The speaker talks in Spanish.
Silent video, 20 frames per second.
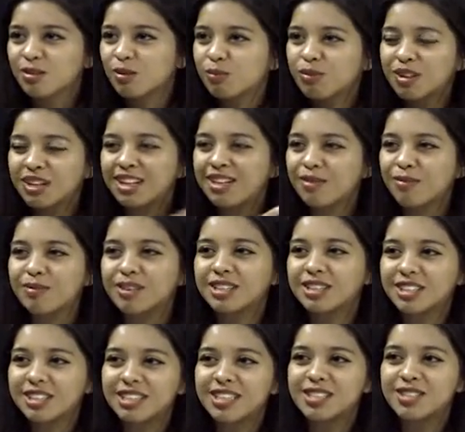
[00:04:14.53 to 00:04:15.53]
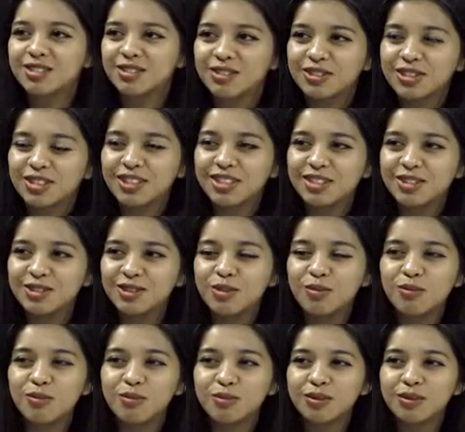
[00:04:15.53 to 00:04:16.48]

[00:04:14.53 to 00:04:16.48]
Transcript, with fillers: no porque yo me las haya hecho. Oigan,